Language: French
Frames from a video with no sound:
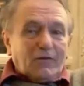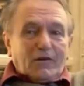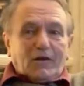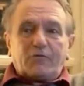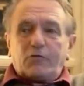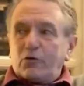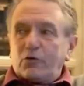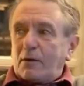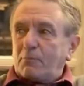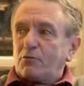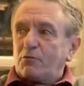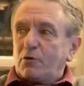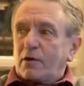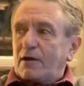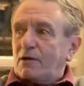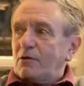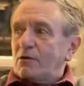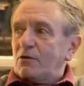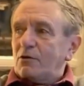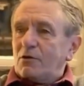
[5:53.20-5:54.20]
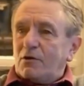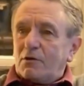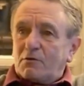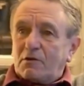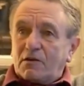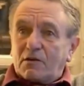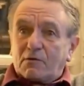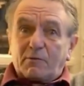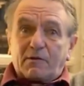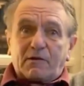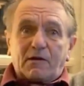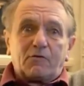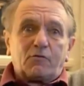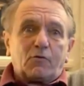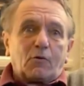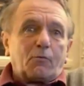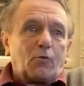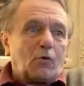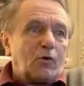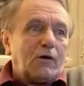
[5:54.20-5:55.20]
Bon, veut capturer le, désir du
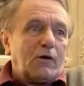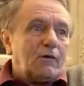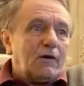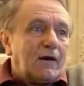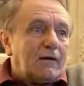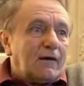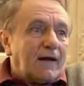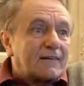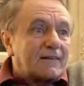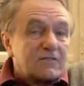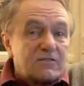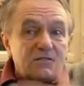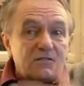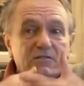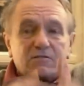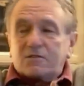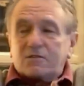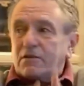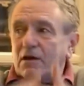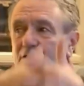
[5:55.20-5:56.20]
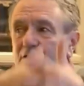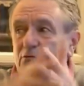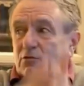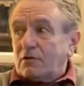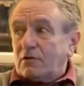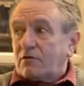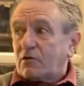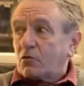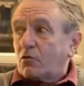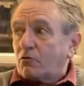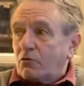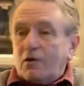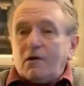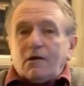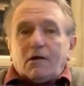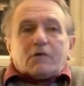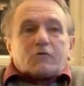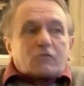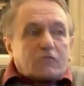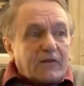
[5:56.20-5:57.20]
spectateur. Bon, là, l'artiste, etc. D'une façon,
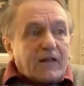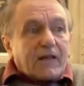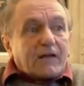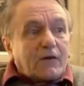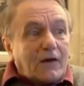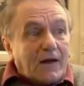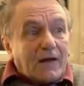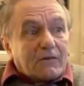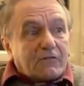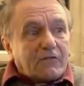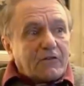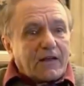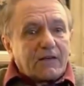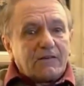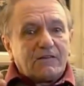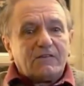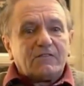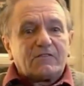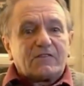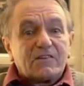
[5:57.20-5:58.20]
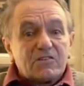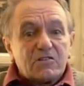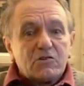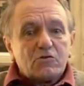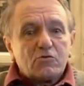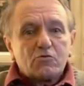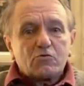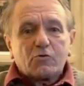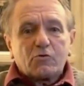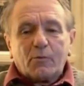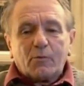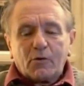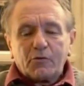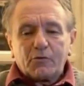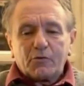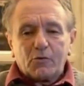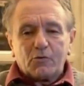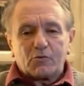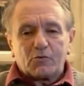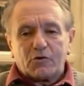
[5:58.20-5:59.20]
je veux dire que là, je veux dire qu'il s'agit justement
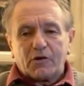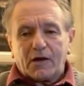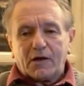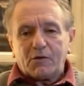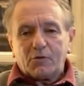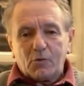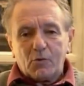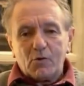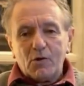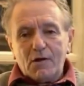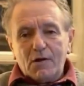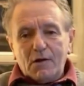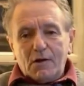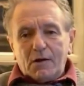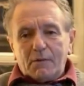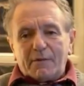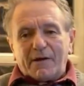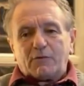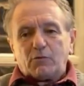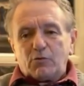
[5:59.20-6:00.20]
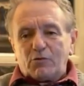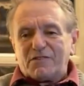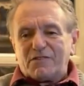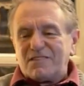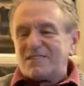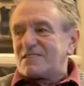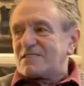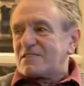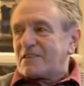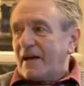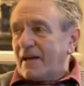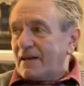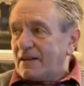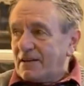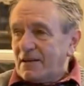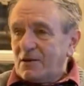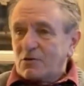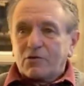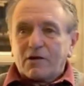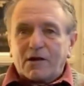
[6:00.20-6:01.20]
de, je dirais, de, bah, de
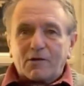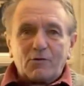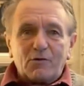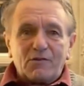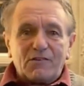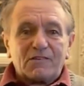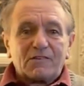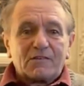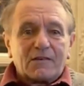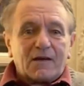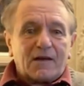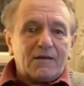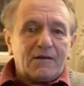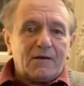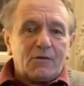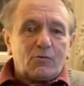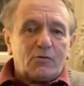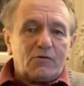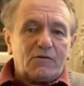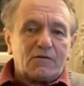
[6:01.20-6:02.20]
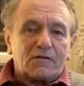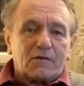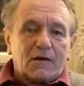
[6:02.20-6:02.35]
distinguer, je dirais, de distinguer, de